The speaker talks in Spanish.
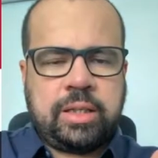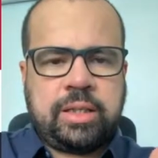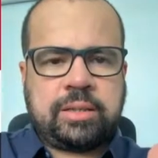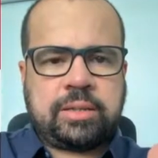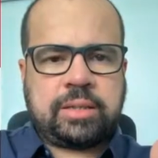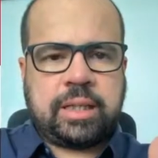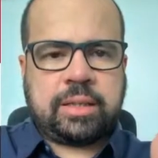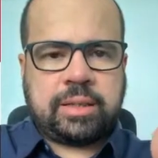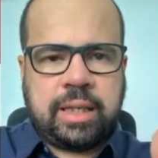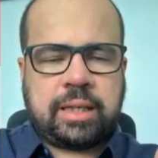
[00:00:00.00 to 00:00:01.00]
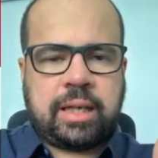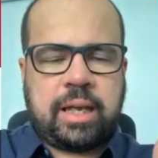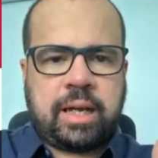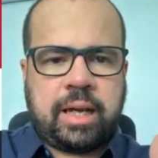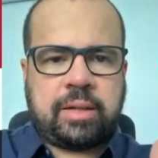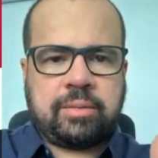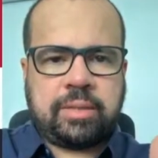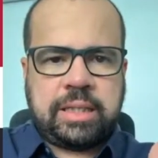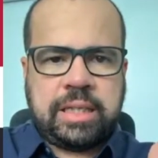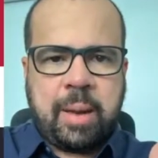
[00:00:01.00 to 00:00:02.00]
y se tenga la
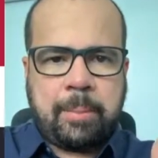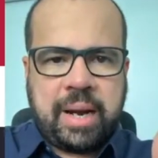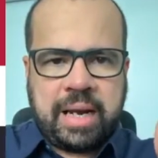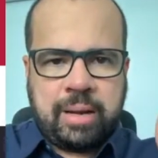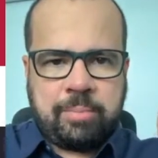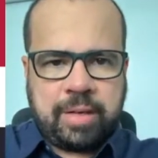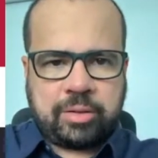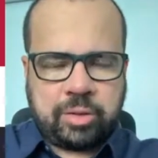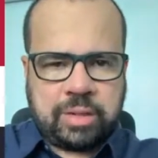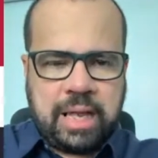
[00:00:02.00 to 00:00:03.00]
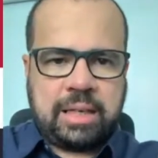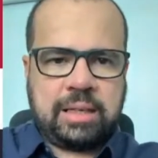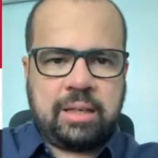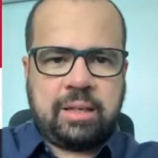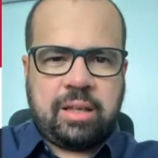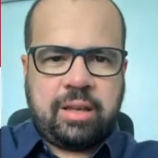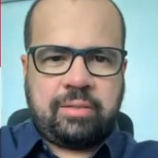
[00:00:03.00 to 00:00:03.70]
garantía para el personal de